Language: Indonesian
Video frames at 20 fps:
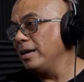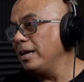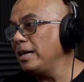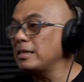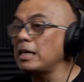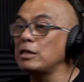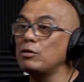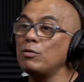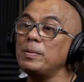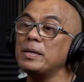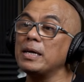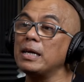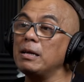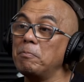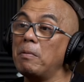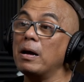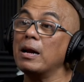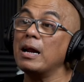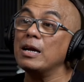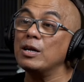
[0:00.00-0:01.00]
Ini tentu menjadi
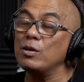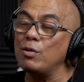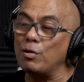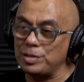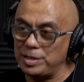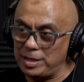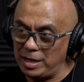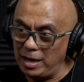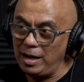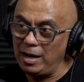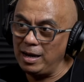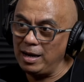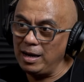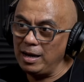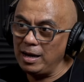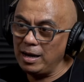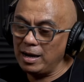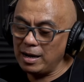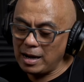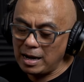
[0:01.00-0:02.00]
paradoks ya.
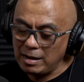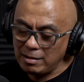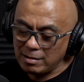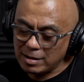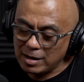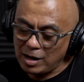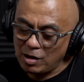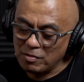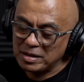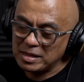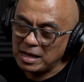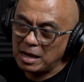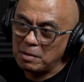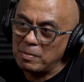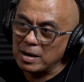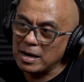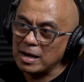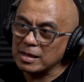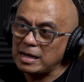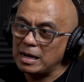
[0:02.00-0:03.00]
Kan kalau kita
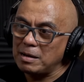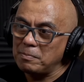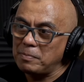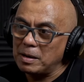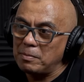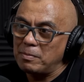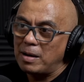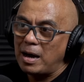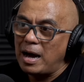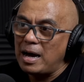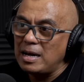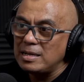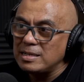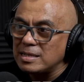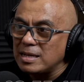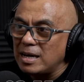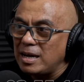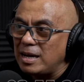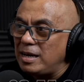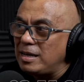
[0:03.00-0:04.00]
ibaratkan
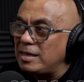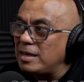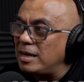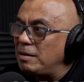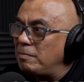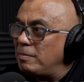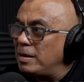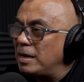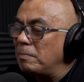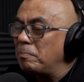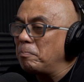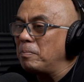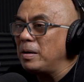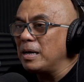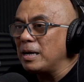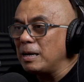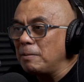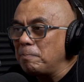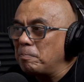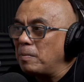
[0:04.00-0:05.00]
peribahasa ini jadi
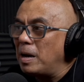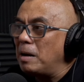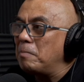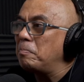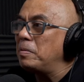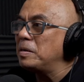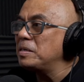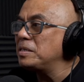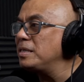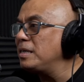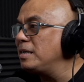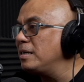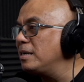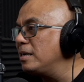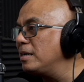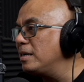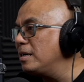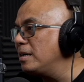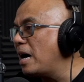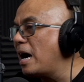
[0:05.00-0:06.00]
mirip-mirip apa sih
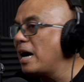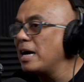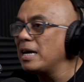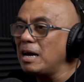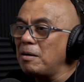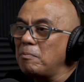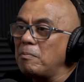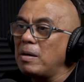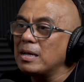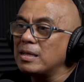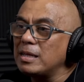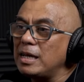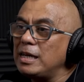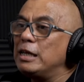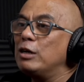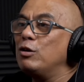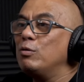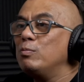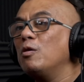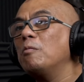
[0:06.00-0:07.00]
eh, ayam mati
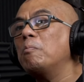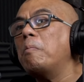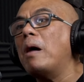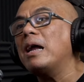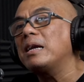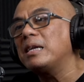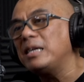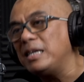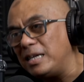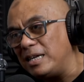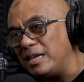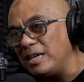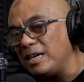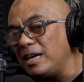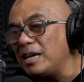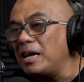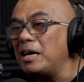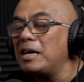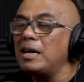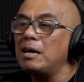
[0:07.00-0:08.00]
di lumbung padi,
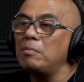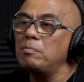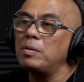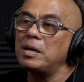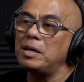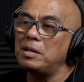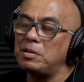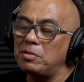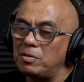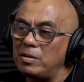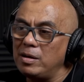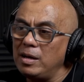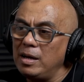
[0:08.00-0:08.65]
kira-kira begitu.